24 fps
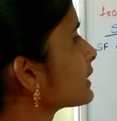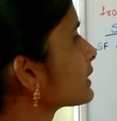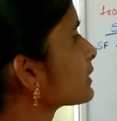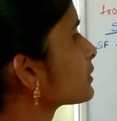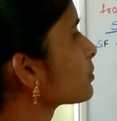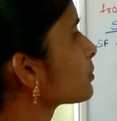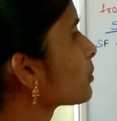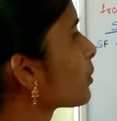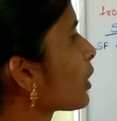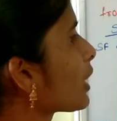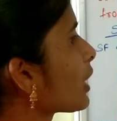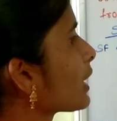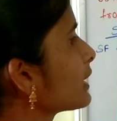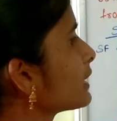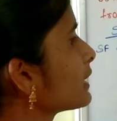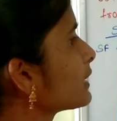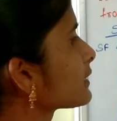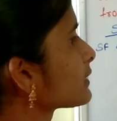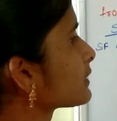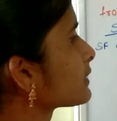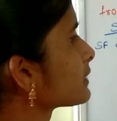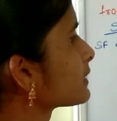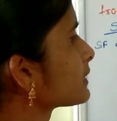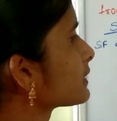సిక్స్ పాయింట్
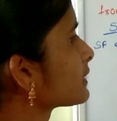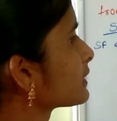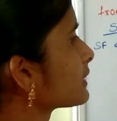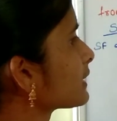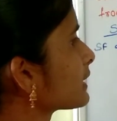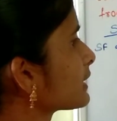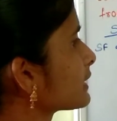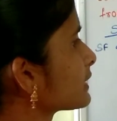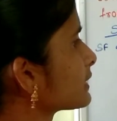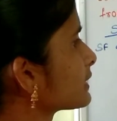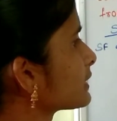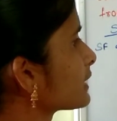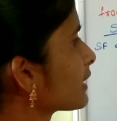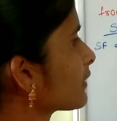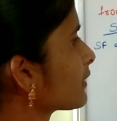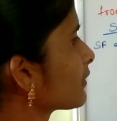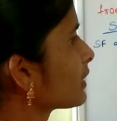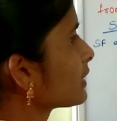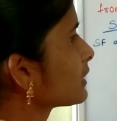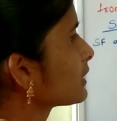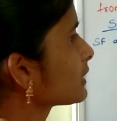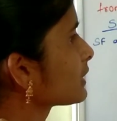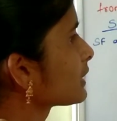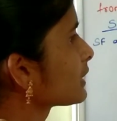సిక్స్
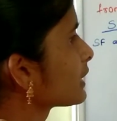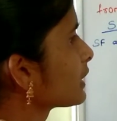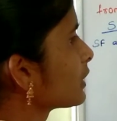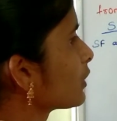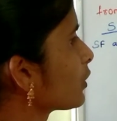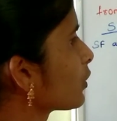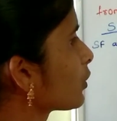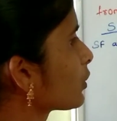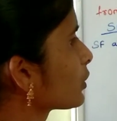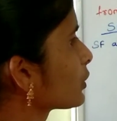సెవెన్ కిలో